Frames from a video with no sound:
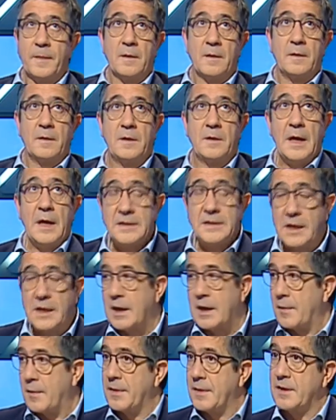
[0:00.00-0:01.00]
ya sé
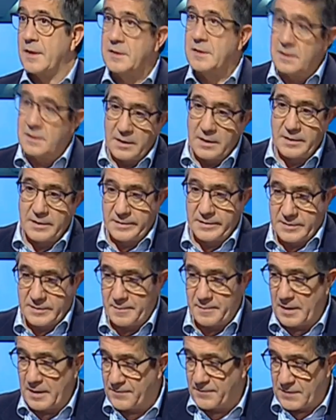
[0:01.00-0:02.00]
que a veces eh, se
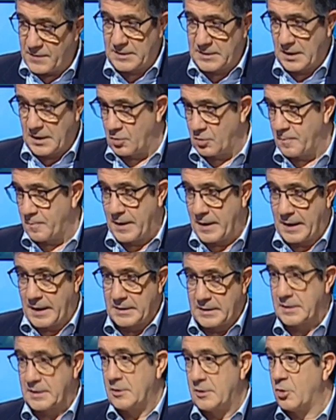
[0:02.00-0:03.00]
manifiestan con
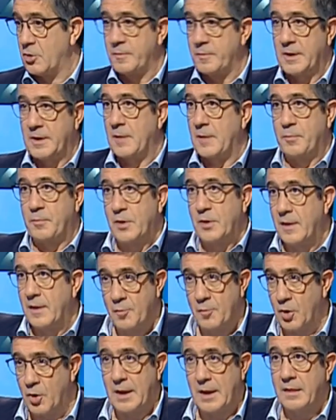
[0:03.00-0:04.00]
pancartas enormes que pone
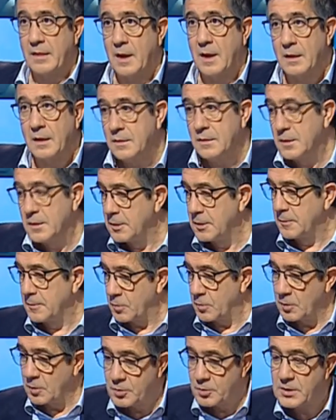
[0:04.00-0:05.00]
democracia.
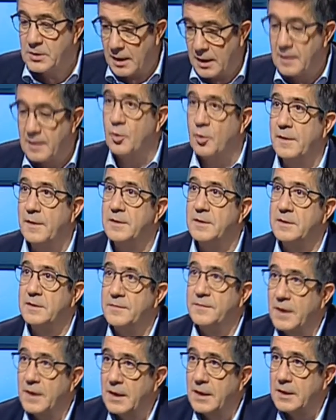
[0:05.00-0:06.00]
Bueno, pues que la democracia
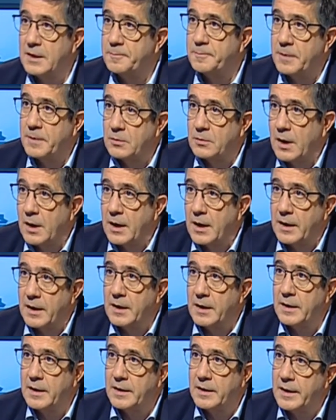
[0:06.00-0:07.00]
significa el respeto a
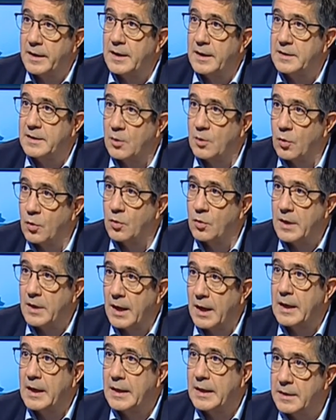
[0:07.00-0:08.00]
las reglas de juego y a
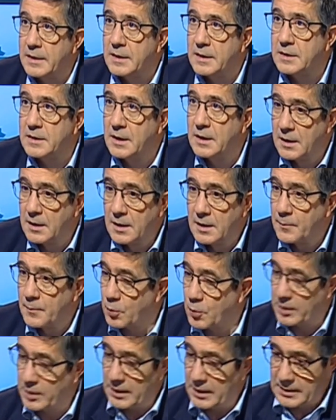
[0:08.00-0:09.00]
las leyes.
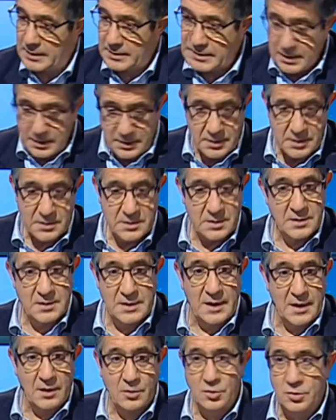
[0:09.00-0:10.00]
Porque las leyes,
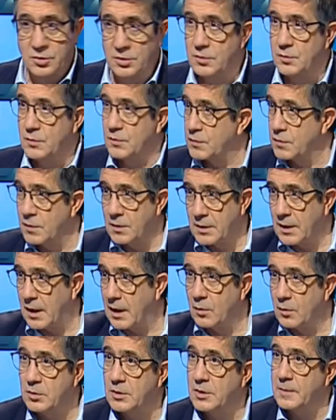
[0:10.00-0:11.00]
desde la Constitución a
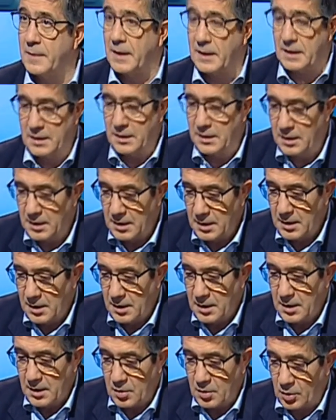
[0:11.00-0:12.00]
la última ley,
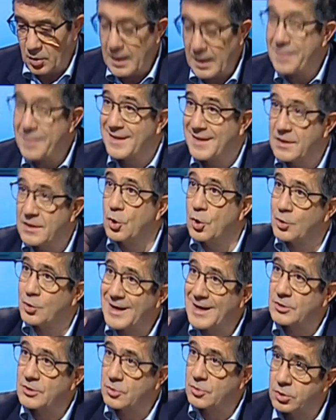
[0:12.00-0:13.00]
lo que hace, entre
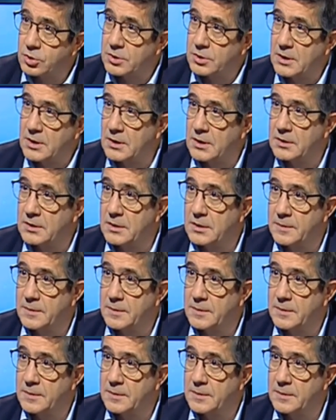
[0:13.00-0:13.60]
otras cosas,